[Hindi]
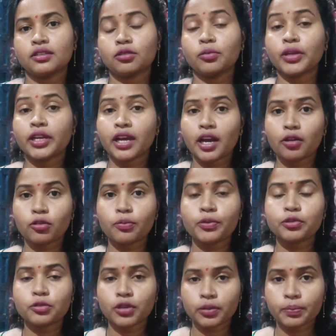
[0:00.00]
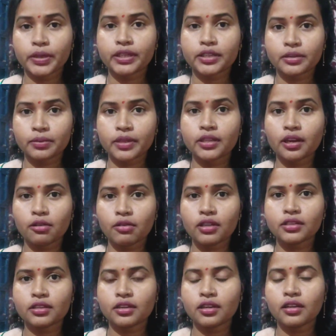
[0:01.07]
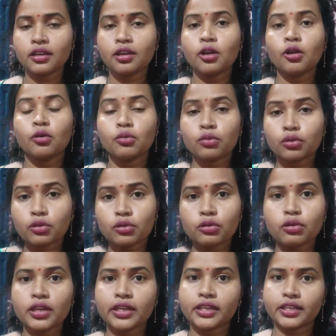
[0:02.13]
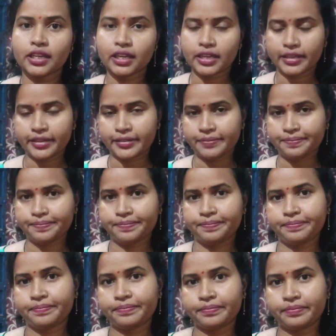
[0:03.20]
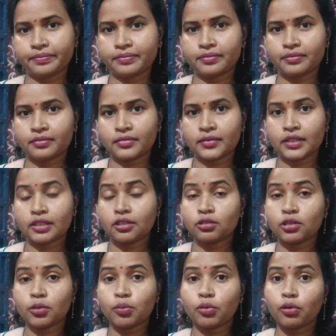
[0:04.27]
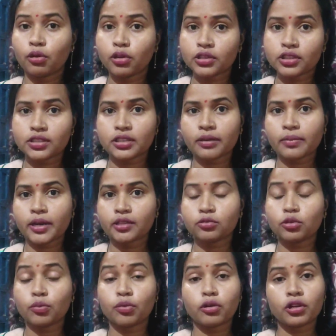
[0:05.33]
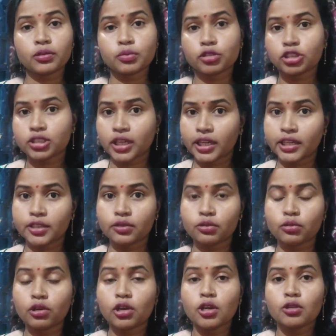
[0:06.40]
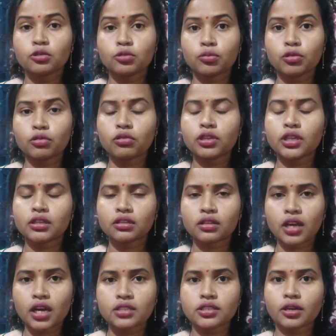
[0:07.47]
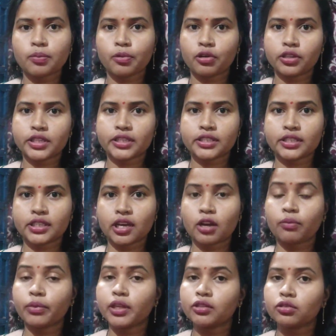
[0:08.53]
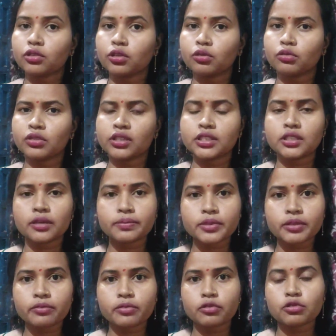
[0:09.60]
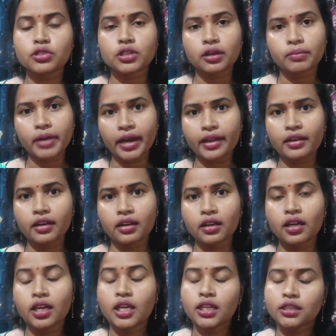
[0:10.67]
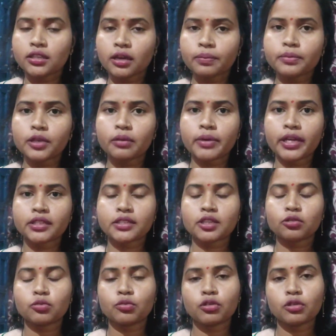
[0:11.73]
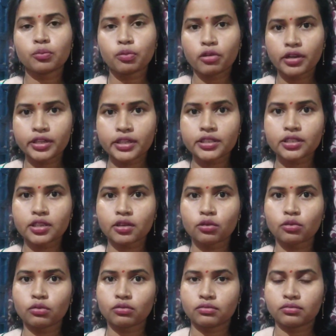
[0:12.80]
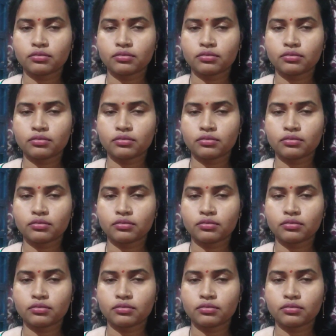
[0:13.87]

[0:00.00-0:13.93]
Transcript: तो मेरे आंखों पे जो एक पट्टी बंधा हुआ था ना वो खुल गया है तो बहुत अच्छा बात हुआ बहुत बहुत थैंक यू तुम लोगों ने इतना अच्छा पॉलिटिक्स किया और मैं तो कहूंगी जब जब व्यूज कम आए ना तब तब ऐसा तुम लोग पॉलिटिक्स करो